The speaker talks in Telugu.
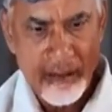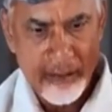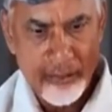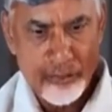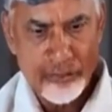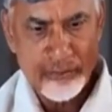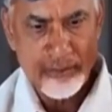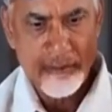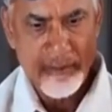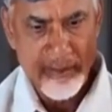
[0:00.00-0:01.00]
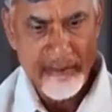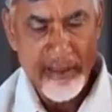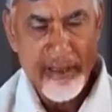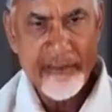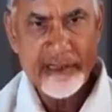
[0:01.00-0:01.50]
ఆ రోజు
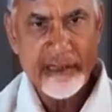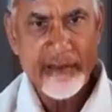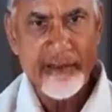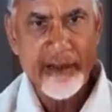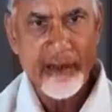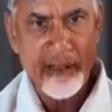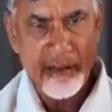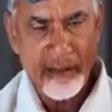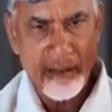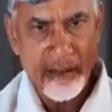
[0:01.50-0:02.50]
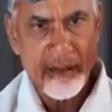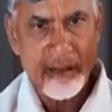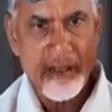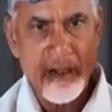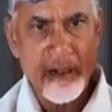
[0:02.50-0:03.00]
మేమేమి చేయమని నంగి
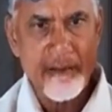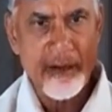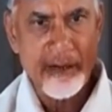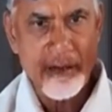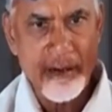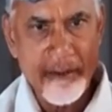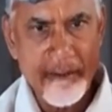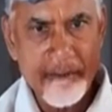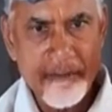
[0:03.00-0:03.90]
నంగిగా మాట్లాడి